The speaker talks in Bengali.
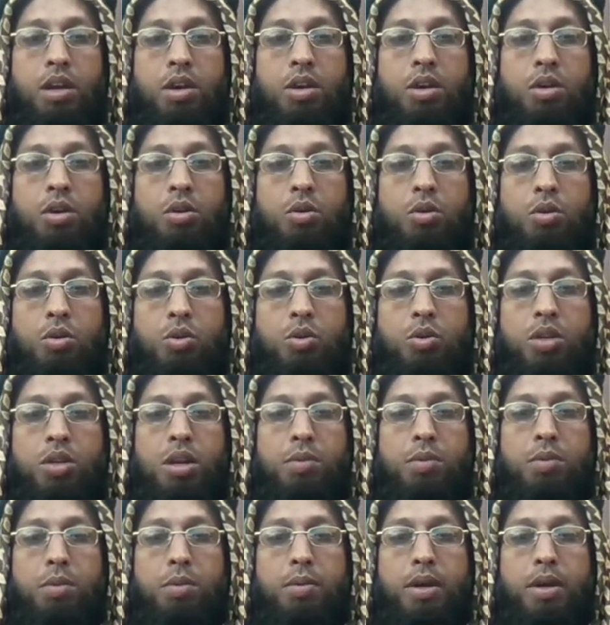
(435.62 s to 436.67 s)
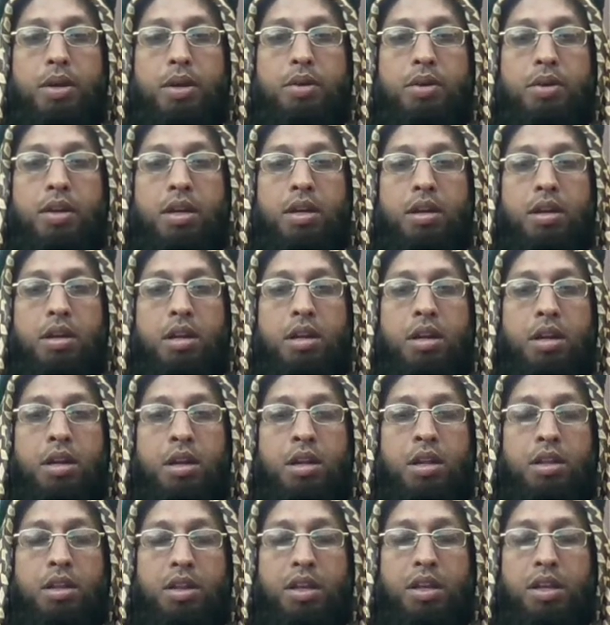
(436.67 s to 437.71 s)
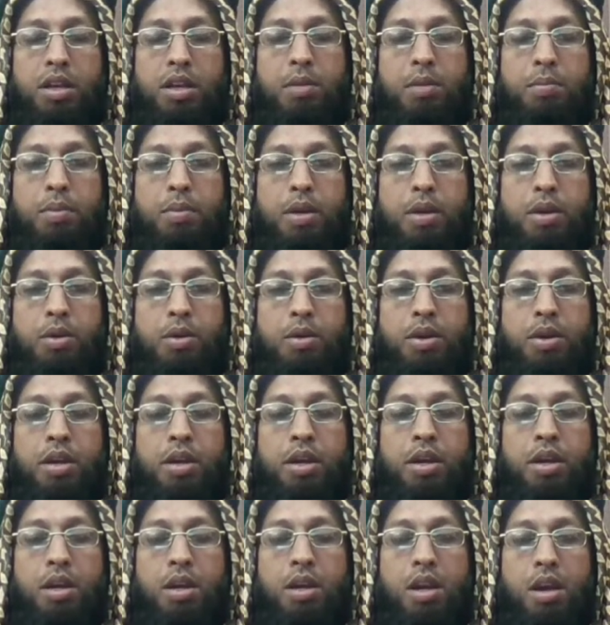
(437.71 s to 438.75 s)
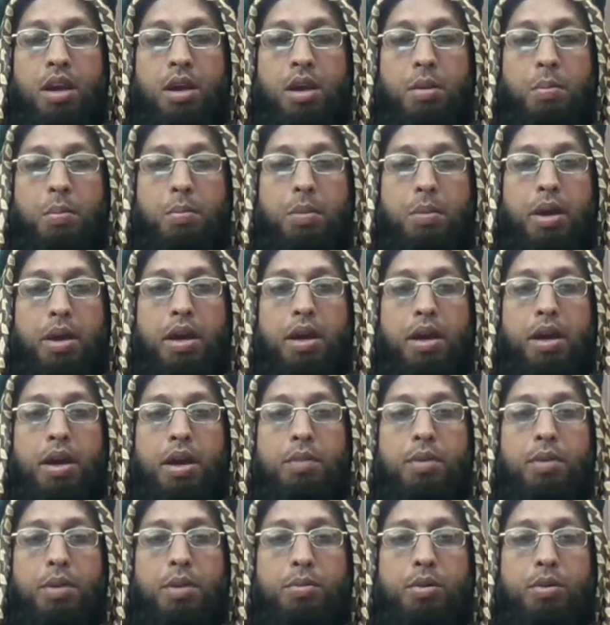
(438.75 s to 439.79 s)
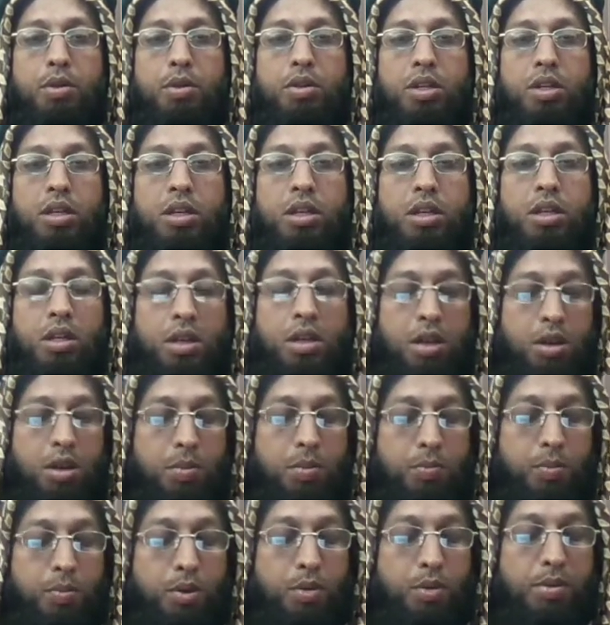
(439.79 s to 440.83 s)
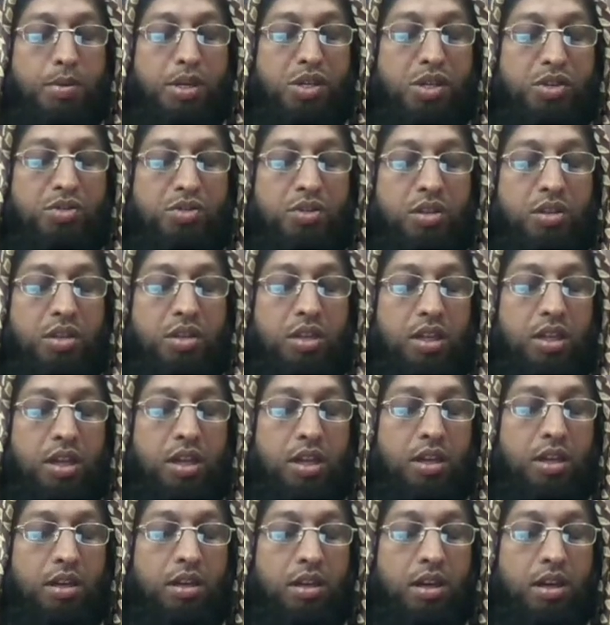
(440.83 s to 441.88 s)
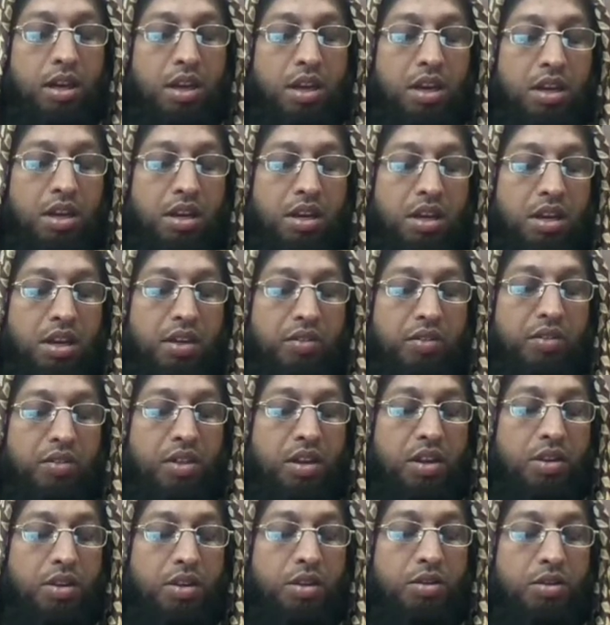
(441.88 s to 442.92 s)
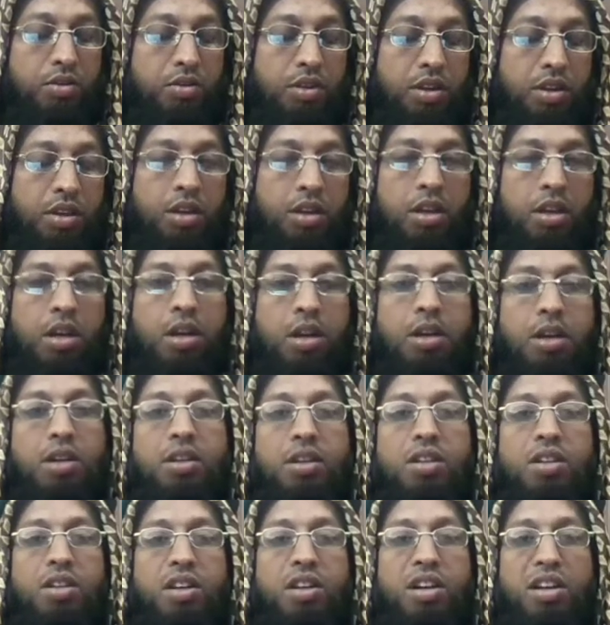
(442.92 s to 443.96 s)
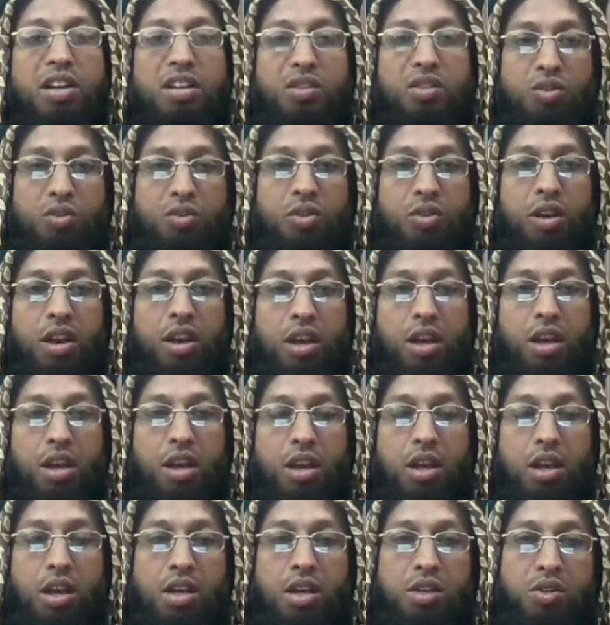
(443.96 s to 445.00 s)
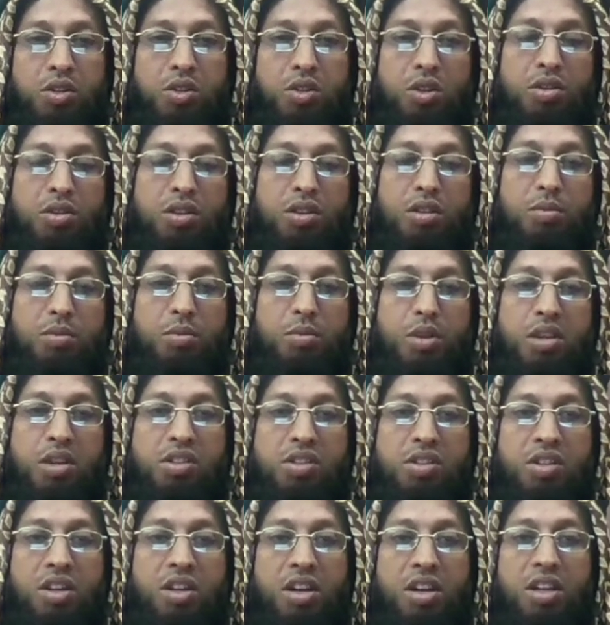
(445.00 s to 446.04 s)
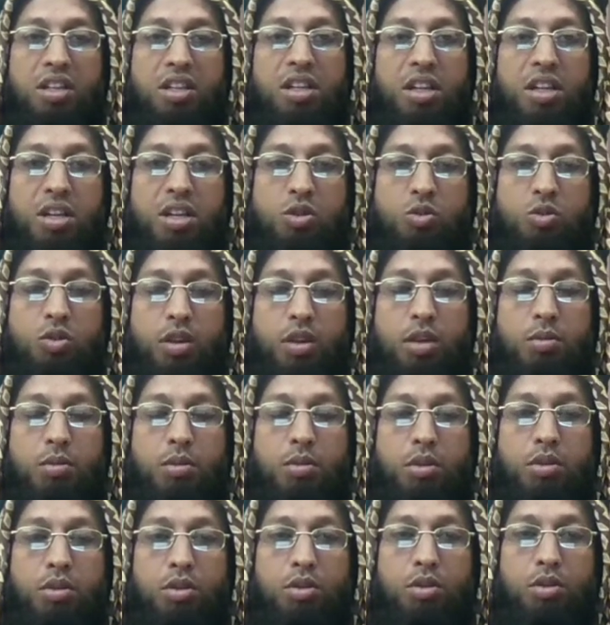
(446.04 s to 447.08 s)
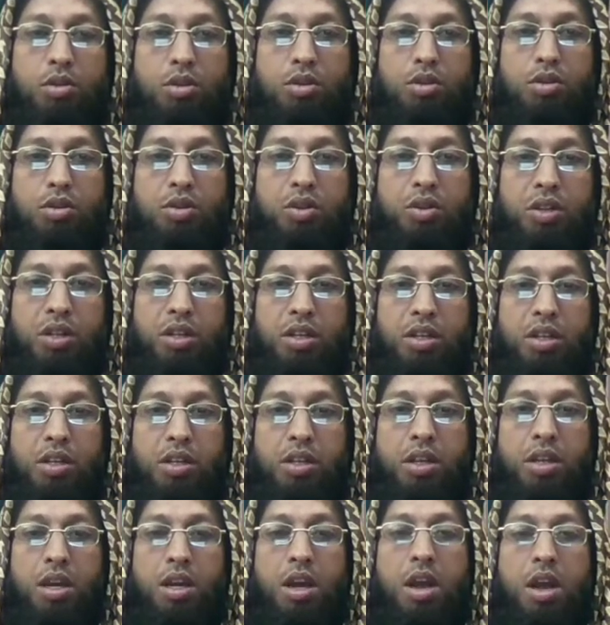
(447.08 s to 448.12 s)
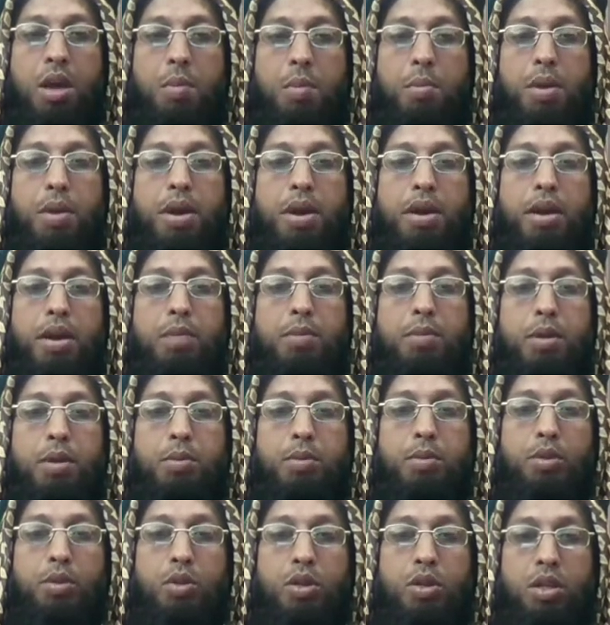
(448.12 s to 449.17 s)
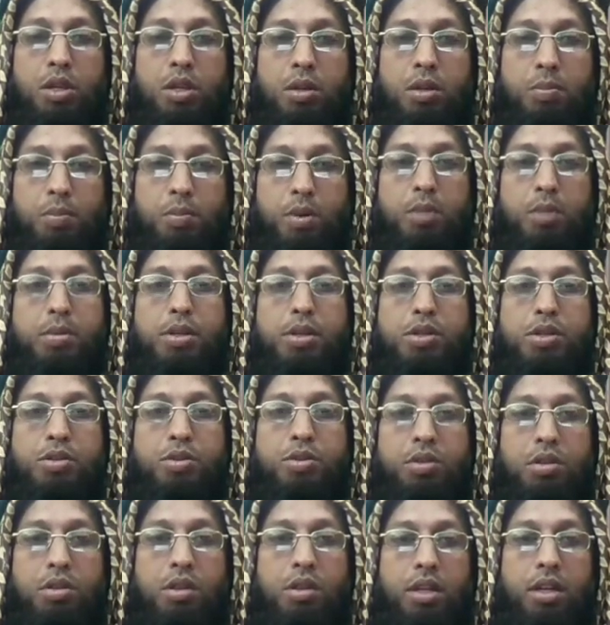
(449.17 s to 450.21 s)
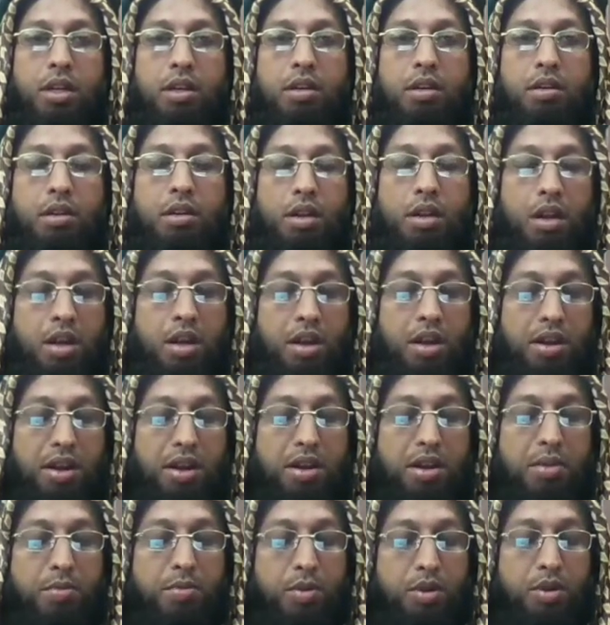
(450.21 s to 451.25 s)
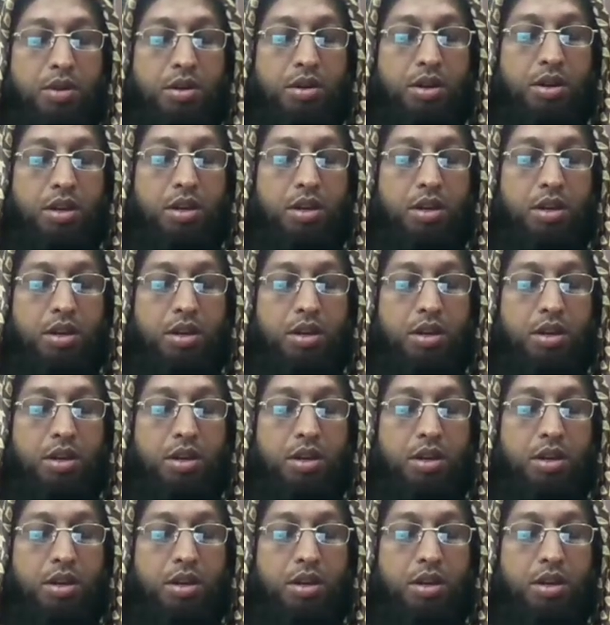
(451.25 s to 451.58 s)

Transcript: হুজরা মোবারকের থেকে বের হয়ে মেহরাবের মধ্যে প্রবেশ করতেন এন্দা কৌলি হাইয়া আলাসলা যখন মর্জেন হাই আলাসলা বলতো তখন তিনি মেহরাবের মধ্যে প্রবেশ করতেন এই মঠটি